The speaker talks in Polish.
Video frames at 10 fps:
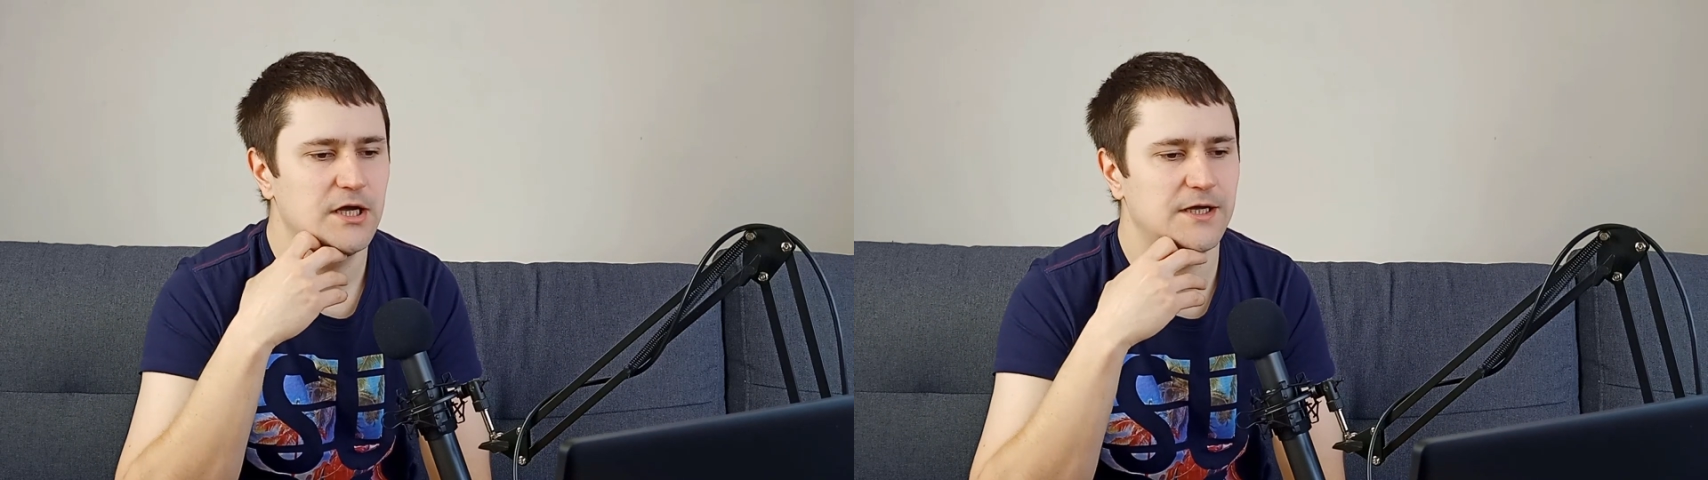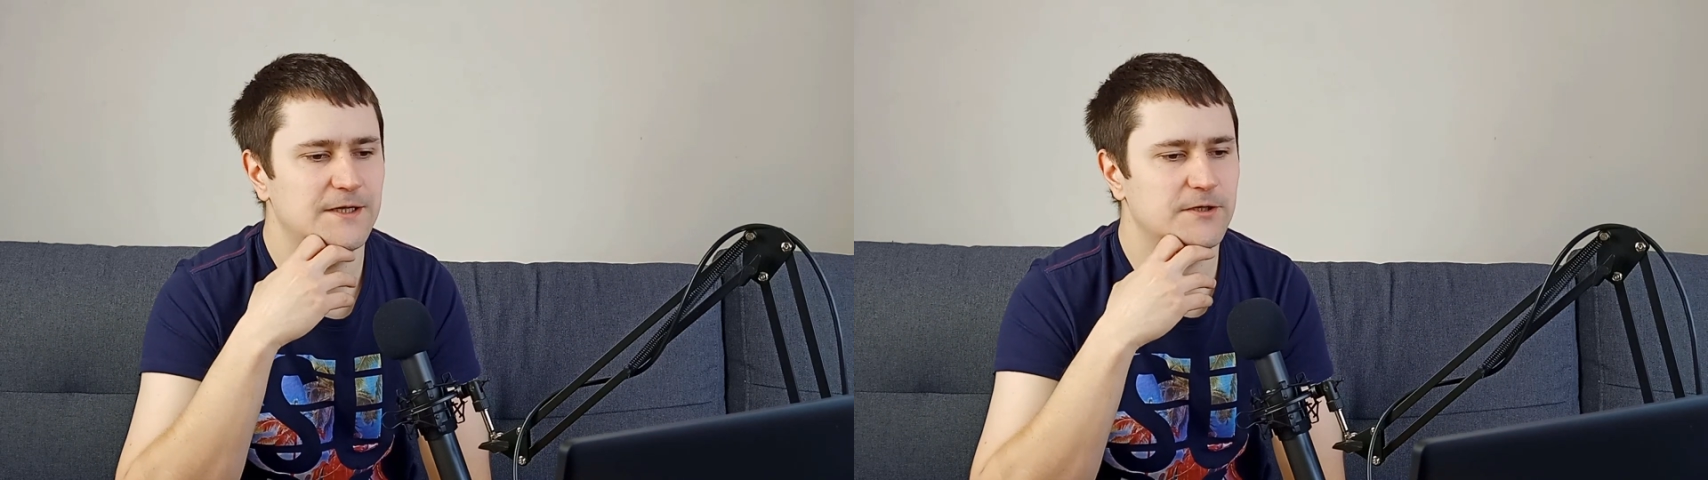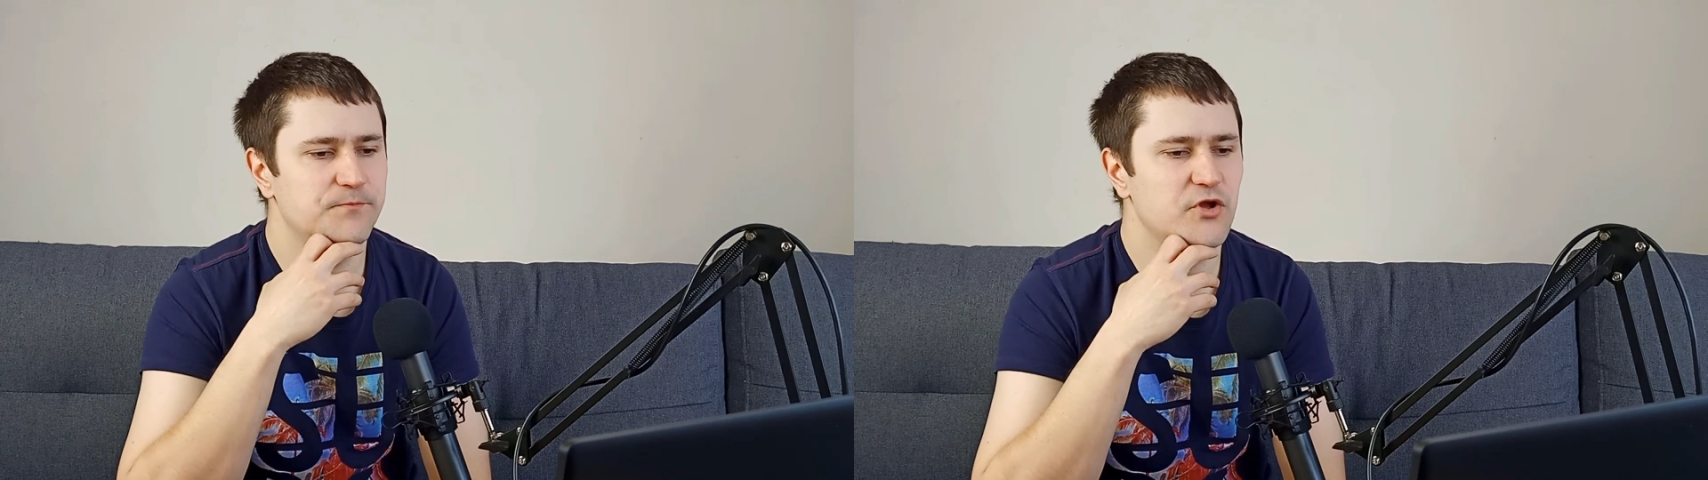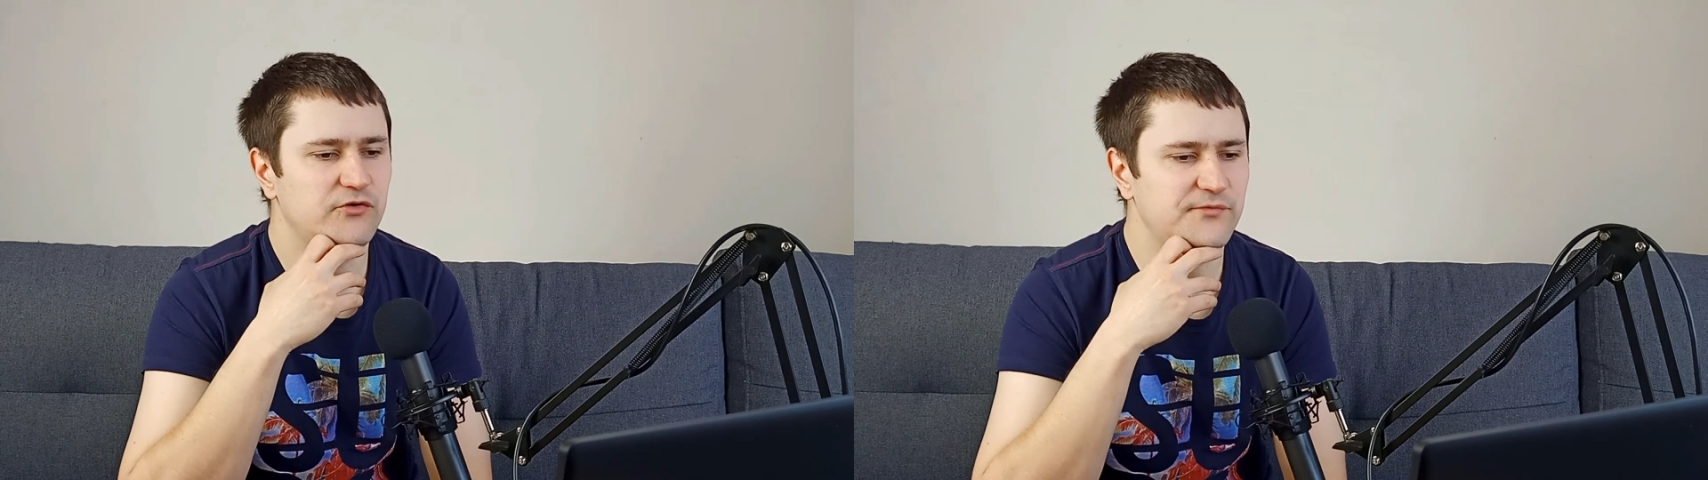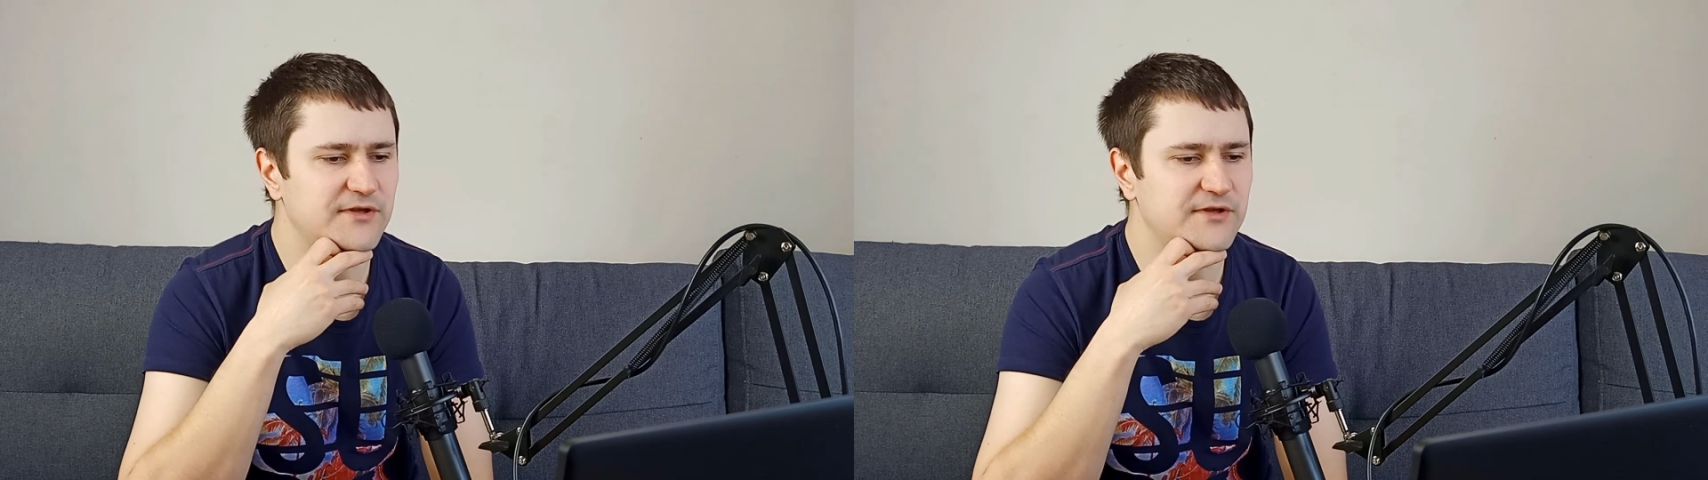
e, no to